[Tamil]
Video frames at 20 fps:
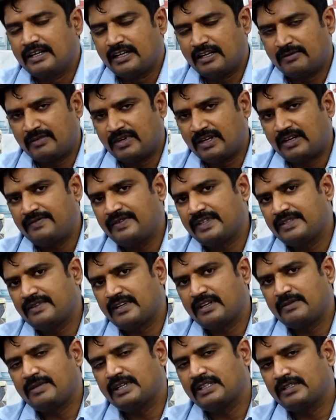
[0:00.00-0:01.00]
நம்ம ஆஃபீஸ்
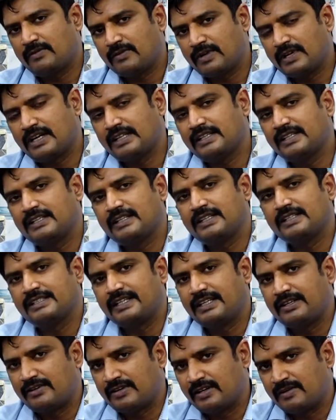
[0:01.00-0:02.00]
வேலை பார்த்தா உட்காந்துட்டு தான்
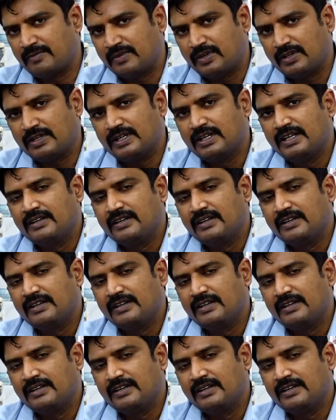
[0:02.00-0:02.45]
செய்கிறோம் நம்ம